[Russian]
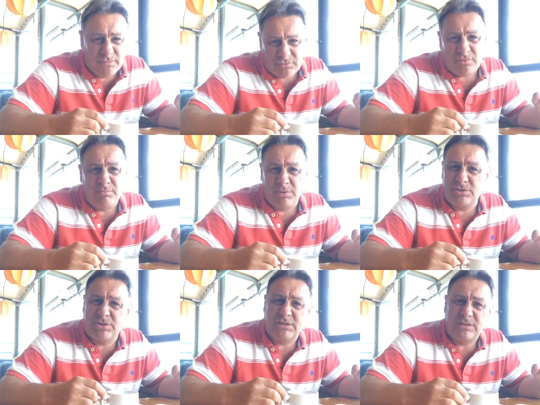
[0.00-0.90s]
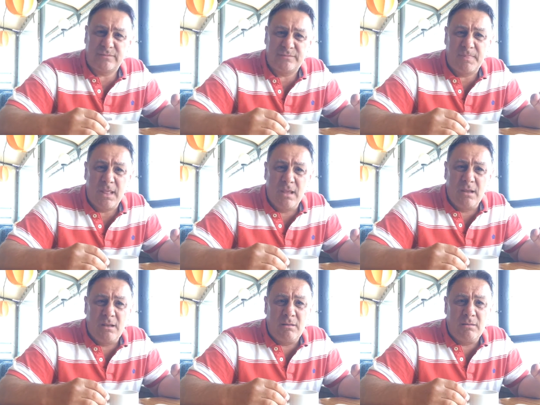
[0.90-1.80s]
Вот он был счастлив.
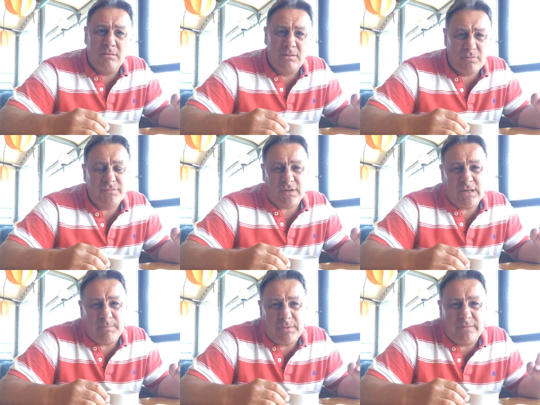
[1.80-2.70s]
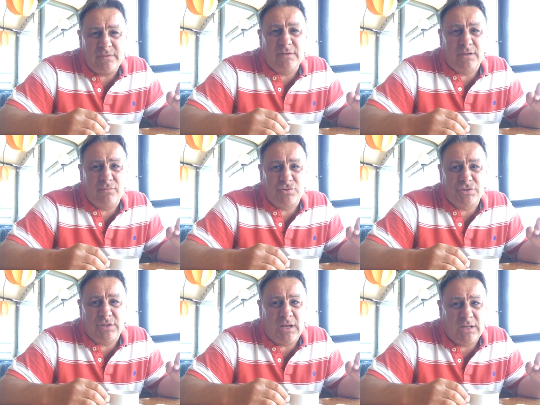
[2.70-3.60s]
Его вторая половинка, его
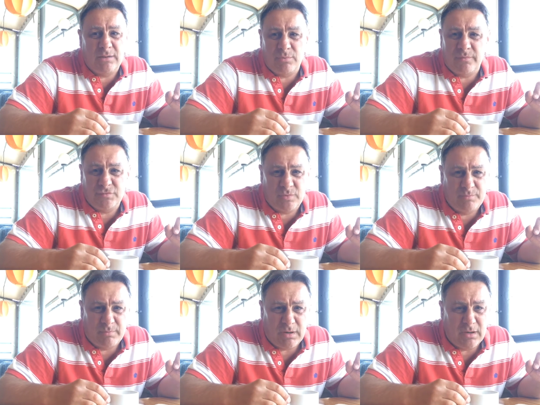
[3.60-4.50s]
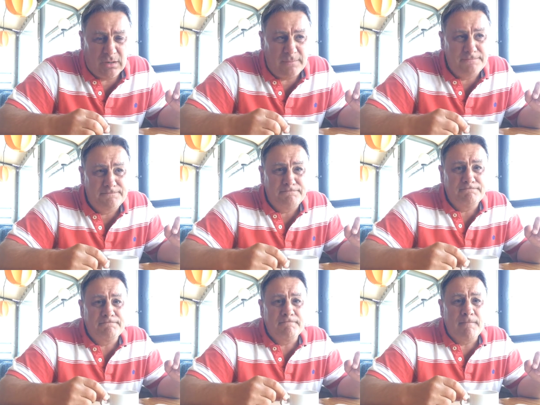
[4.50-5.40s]
жена, она ему во всем помогала.
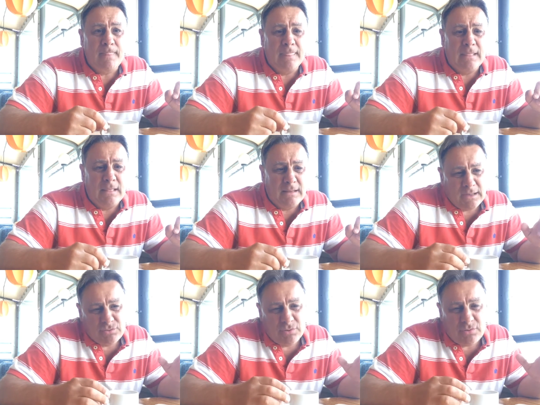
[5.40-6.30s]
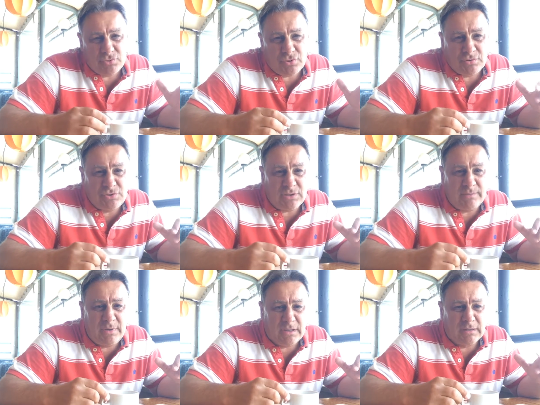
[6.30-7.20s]
Как только ушел
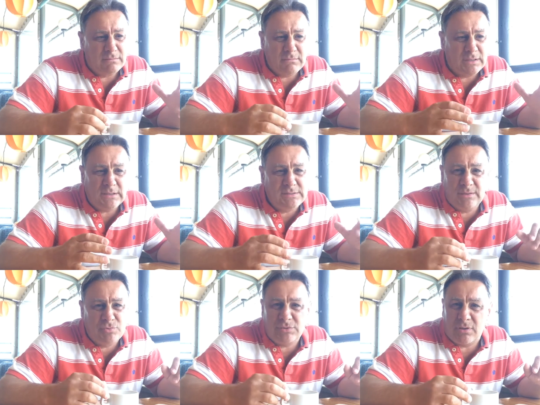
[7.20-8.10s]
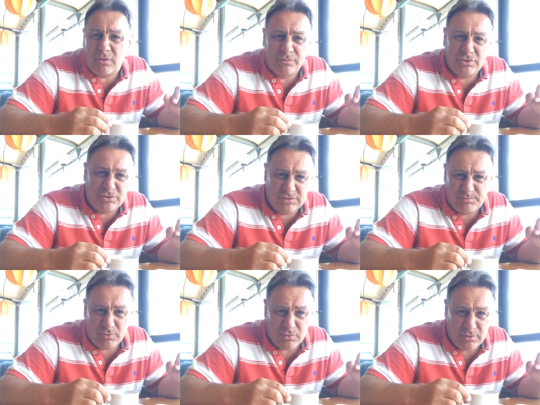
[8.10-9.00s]
Черномырдин, она за ним ушла ровно через
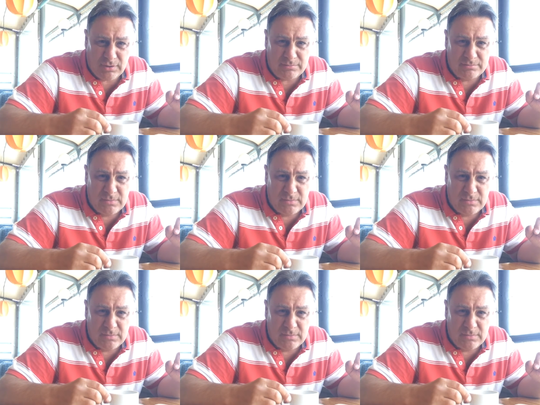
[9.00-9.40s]
полгода.